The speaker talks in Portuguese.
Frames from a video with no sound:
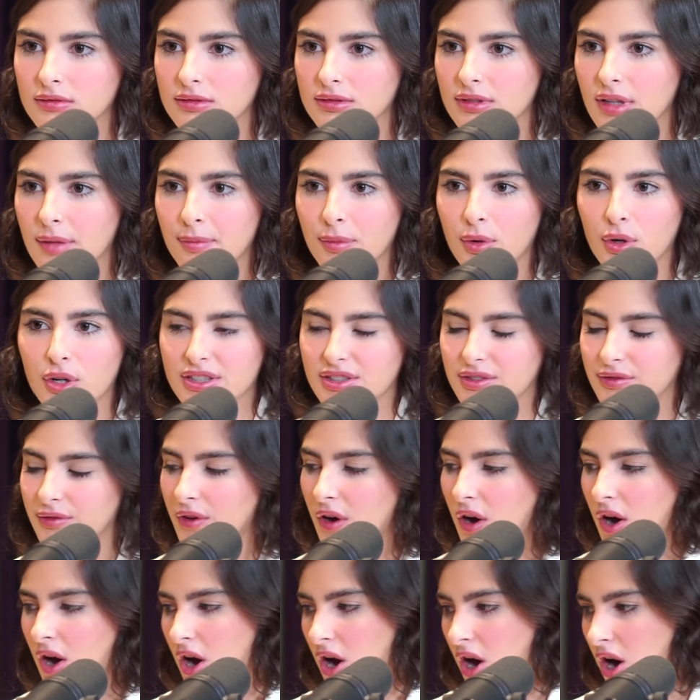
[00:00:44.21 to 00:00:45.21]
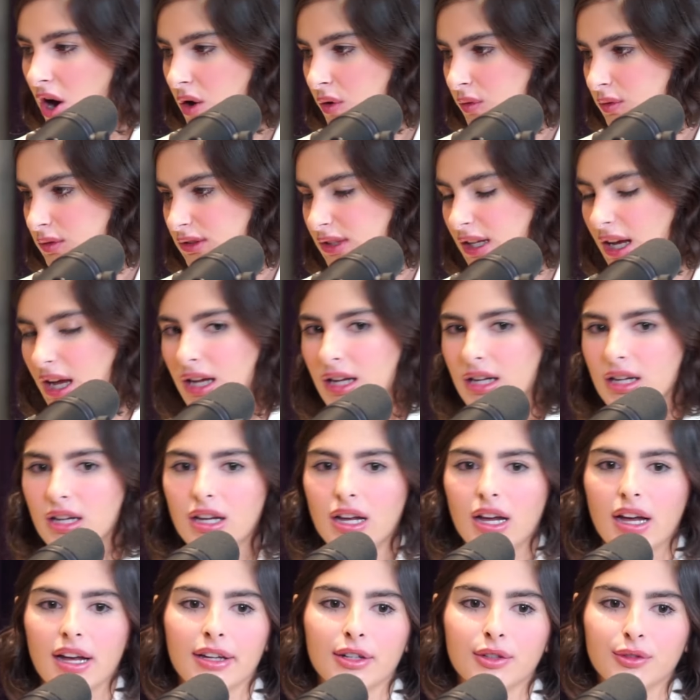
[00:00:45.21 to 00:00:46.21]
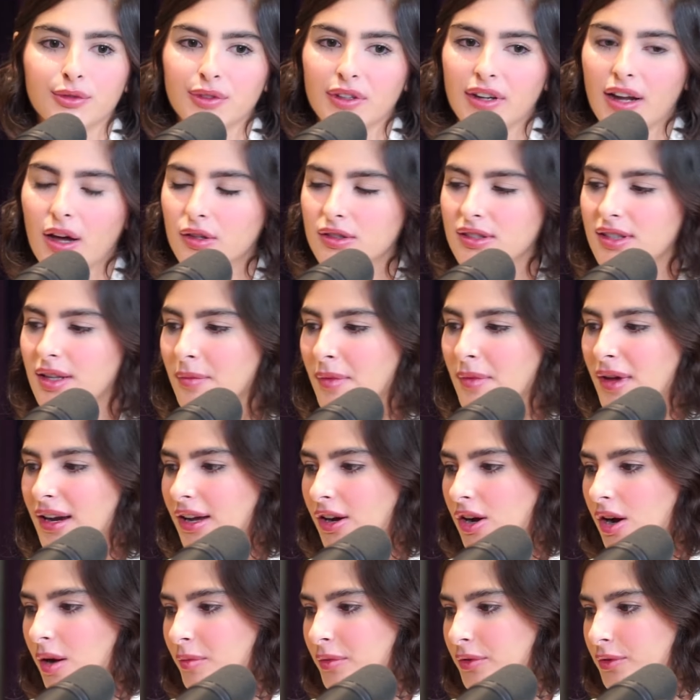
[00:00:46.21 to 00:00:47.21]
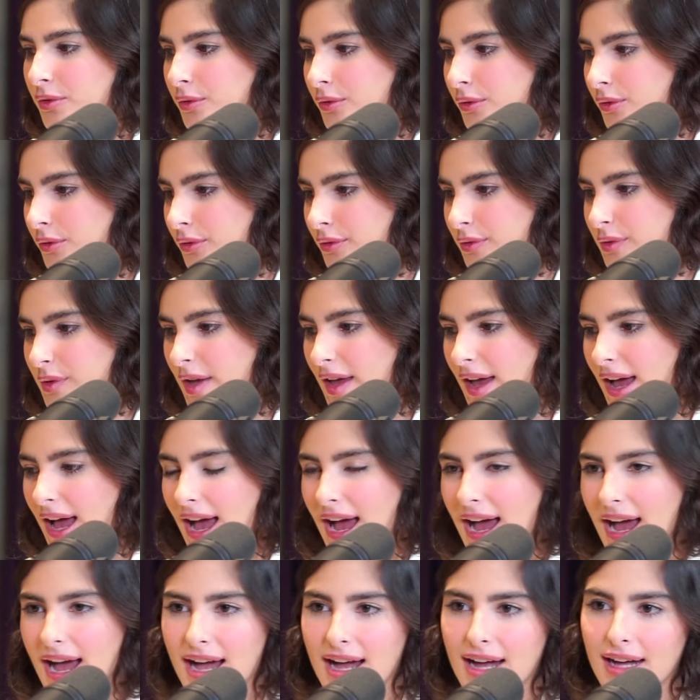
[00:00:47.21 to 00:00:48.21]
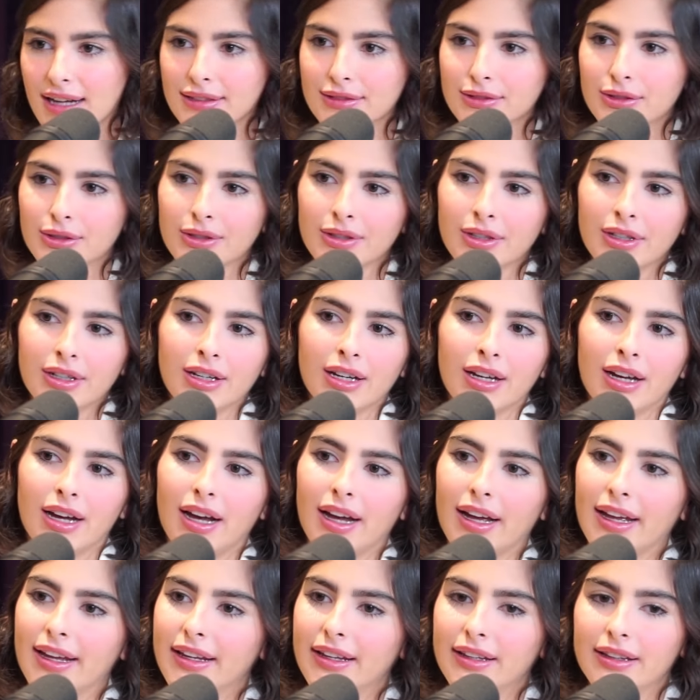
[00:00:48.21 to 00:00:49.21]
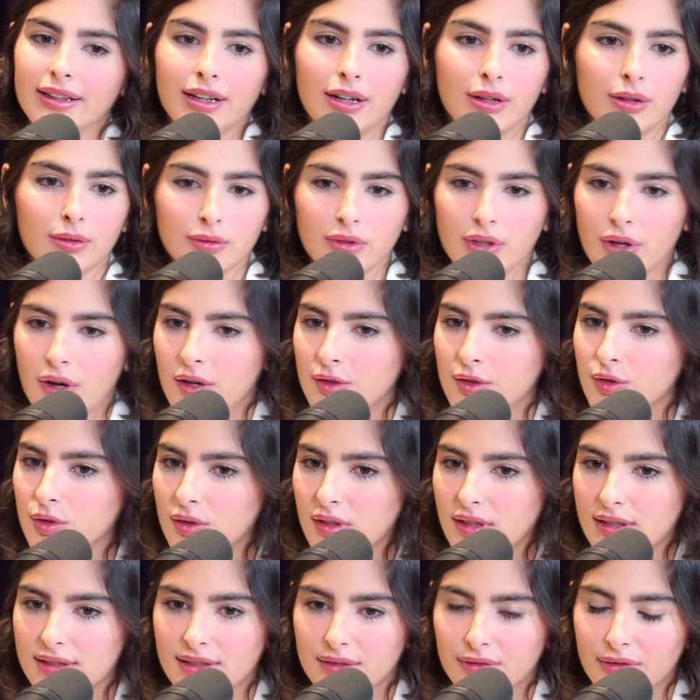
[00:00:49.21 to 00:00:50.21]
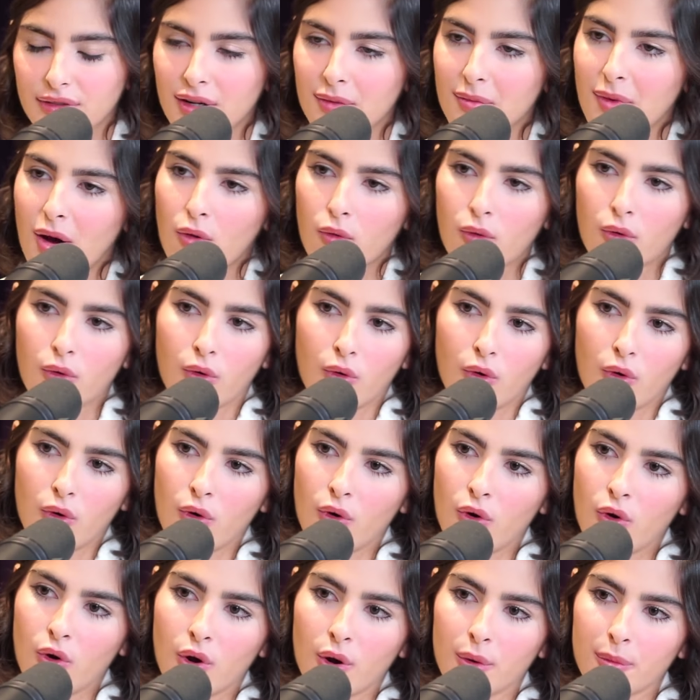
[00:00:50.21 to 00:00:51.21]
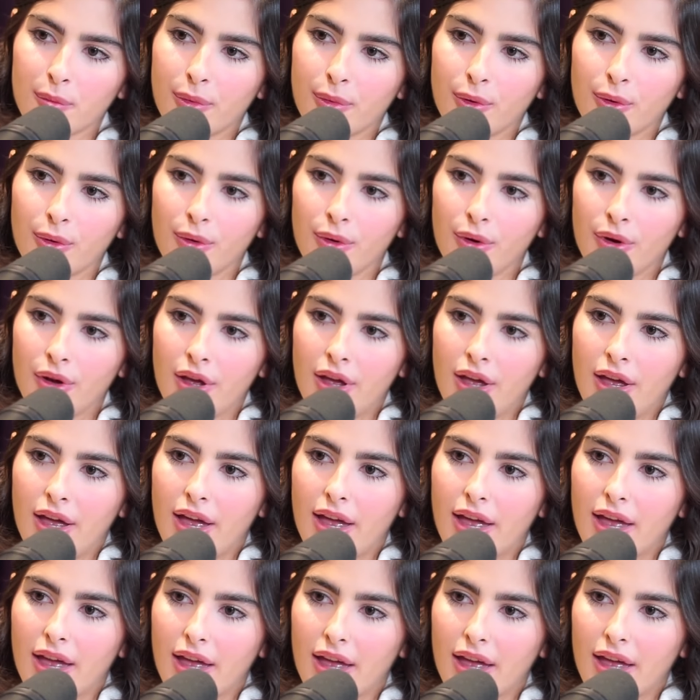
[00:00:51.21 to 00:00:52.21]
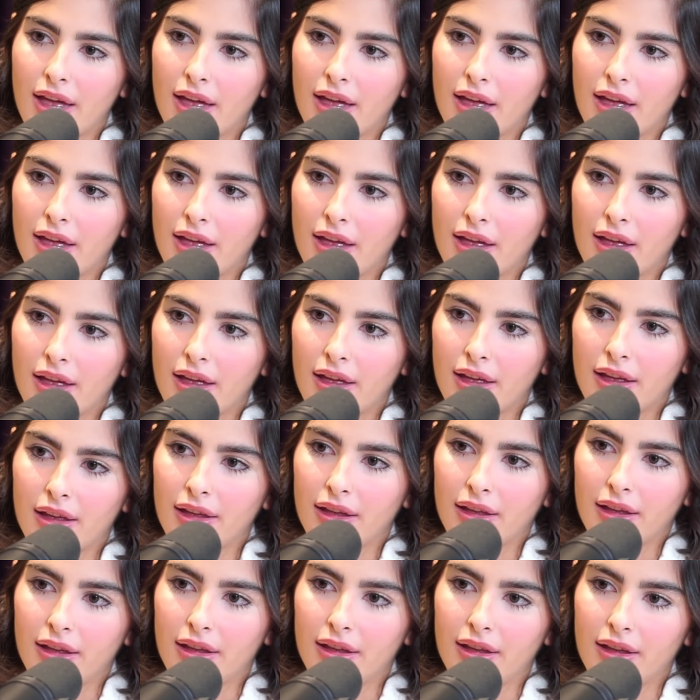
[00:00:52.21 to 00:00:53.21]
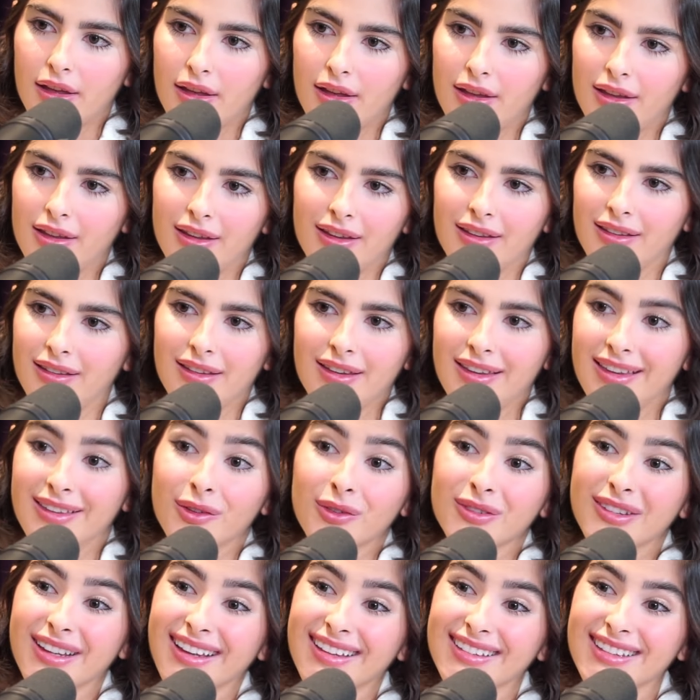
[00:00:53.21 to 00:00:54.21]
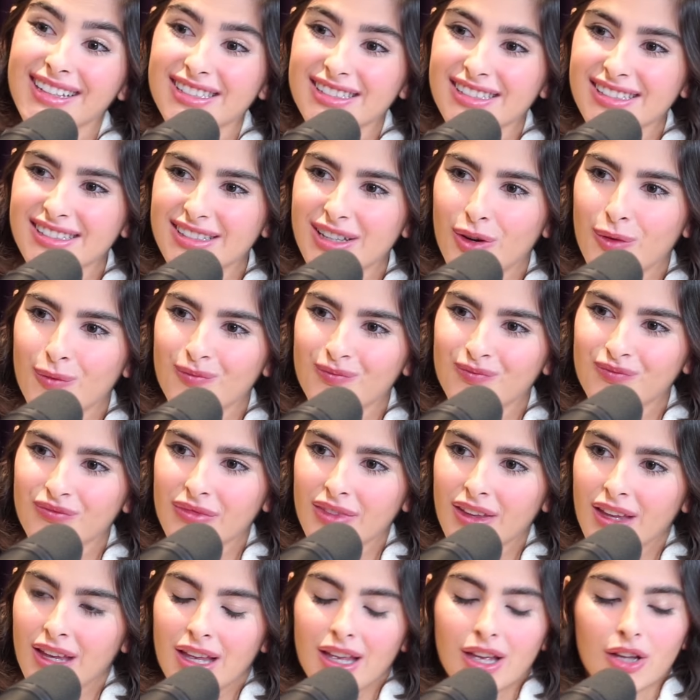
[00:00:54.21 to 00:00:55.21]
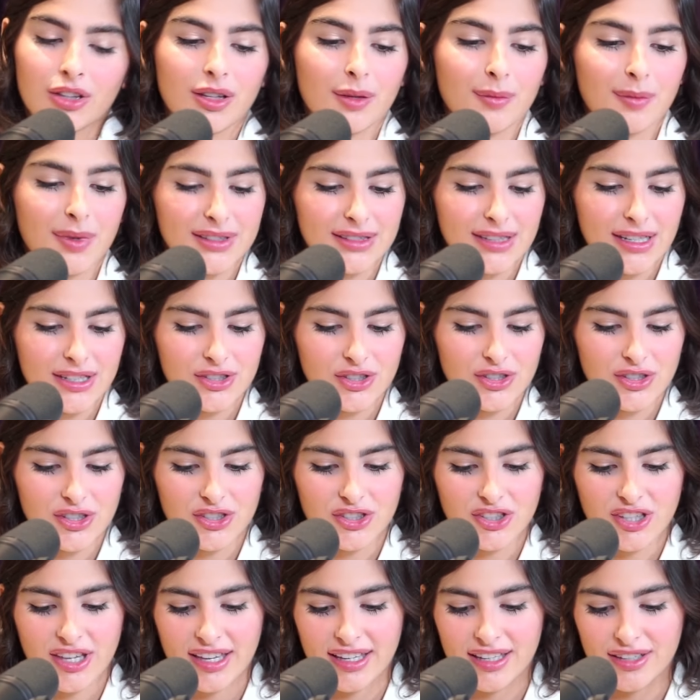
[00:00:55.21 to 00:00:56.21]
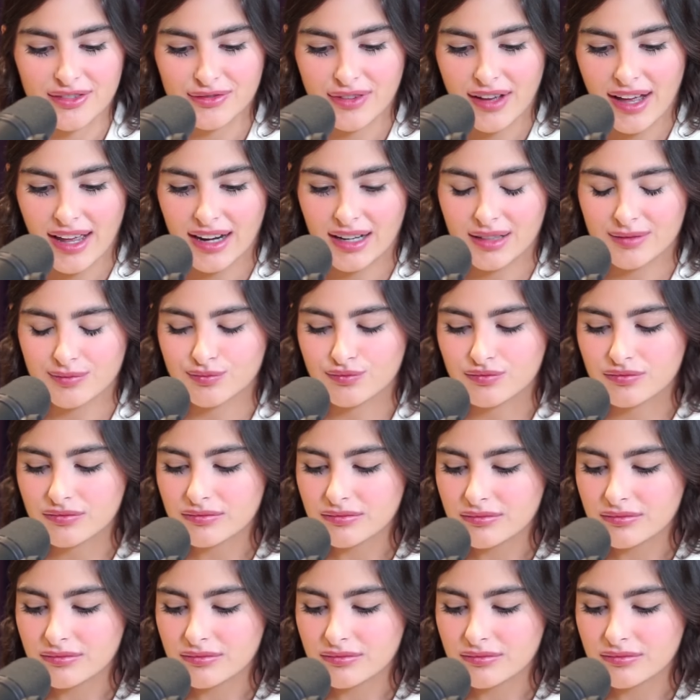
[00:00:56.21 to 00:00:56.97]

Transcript: Depois volta, aí no final de semana come tudo errado, aí não, não ajuda a desinflamar o corpo é, e, e, não tem a decisão. Tem paciente que chega e fala.